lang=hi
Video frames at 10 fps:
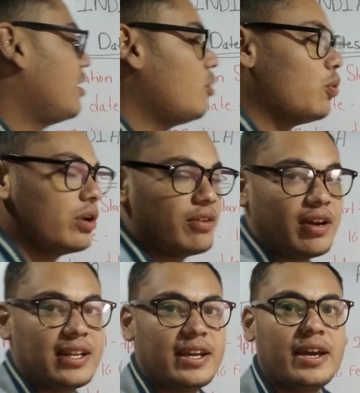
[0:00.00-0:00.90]
डेट होने
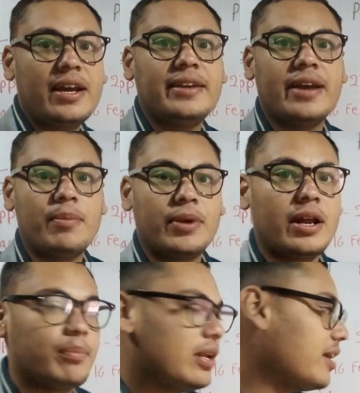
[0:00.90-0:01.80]
वाली है यहाँ
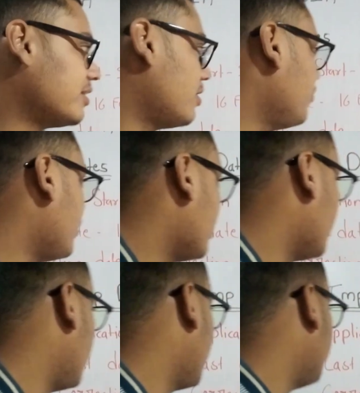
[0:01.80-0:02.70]
पर एप्लीकेशन फ़ी
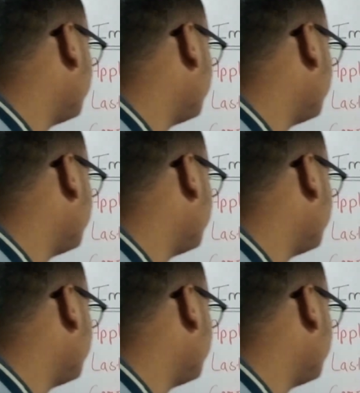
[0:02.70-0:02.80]
की ठीक